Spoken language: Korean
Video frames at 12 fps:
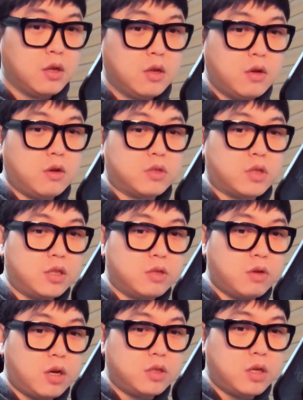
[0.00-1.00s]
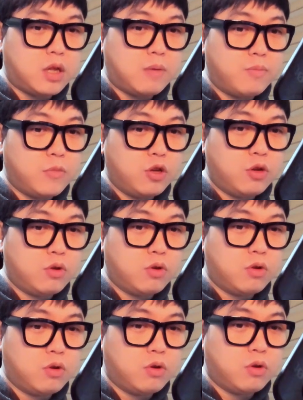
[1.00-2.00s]
어, 제가 지금까지
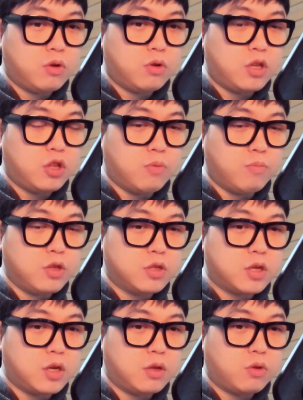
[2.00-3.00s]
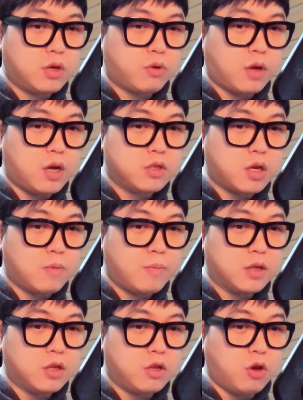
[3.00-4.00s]
3년이 넘는 시간 동안 굉장히
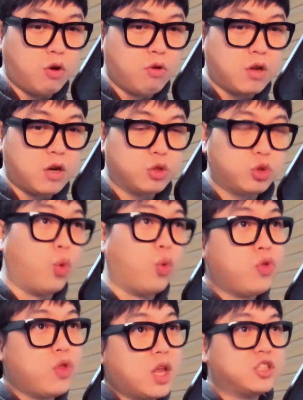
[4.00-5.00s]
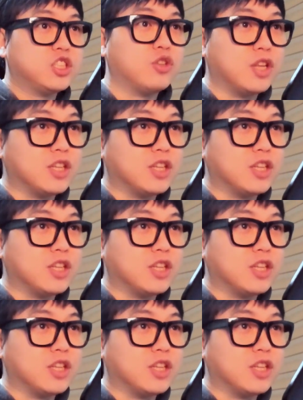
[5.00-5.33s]
많은 영상을 존나 찍어내죠